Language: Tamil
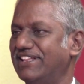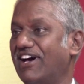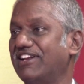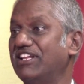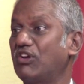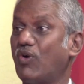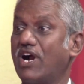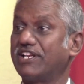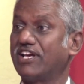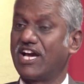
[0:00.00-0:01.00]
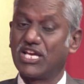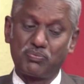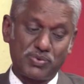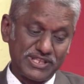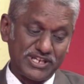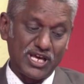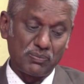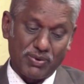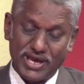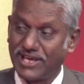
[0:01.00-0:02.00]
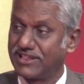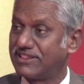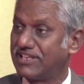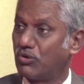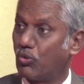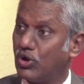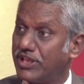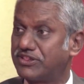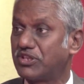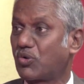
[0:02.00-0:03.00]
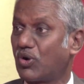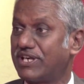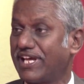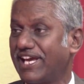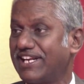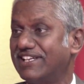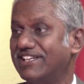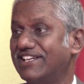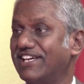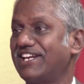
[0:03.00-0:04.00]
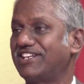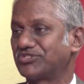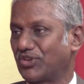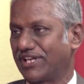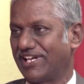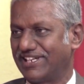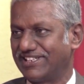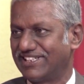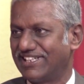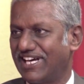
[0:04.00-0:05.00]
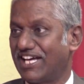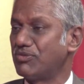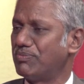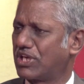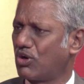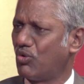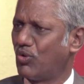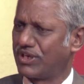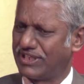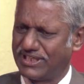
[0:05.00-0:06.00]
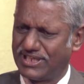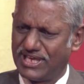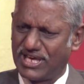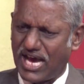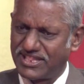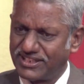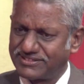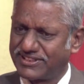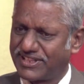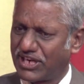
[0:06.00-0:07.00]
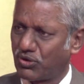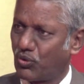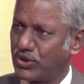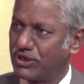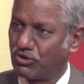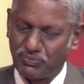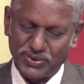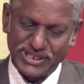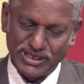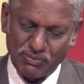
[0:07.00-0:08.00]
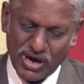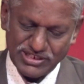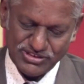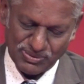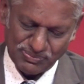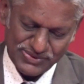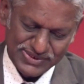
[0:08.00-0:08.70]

நான் நிர்வாணியாக இருப்பதனால் பயந்து ஒழித்து கொண்டேன் என்று சொன்னான் அது மிகவும் ஒரு அதிர்ச்சி தரக்கூடிய ஒரு பெரிய மாற்றம்